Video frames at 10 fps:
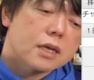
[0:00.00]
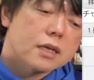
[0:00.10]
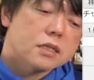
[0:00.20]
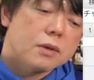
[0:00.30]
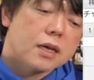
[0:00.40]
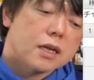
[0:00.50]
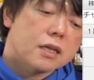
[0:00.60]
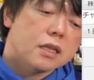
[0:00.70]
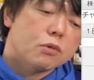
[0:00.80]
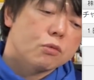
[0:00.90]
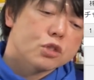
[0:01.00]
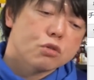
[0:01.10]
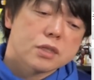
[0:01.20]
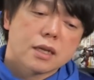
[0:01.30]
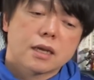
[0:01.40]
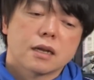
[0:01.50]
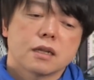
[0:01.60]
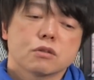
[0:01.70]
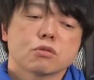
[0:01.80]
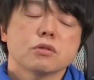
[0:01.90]
つ監視銘柄に入れても面白いんじゃないか
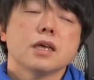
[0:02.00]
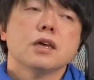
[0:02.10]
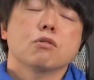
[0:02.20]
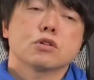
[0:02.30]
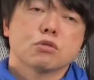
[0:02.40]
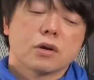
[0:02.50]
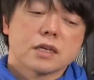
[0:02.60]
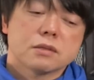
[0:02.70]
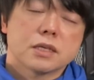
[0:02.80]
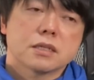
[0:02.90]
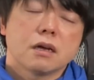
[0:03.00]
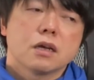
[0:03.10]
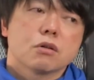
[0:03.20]
なということでご紹介しました。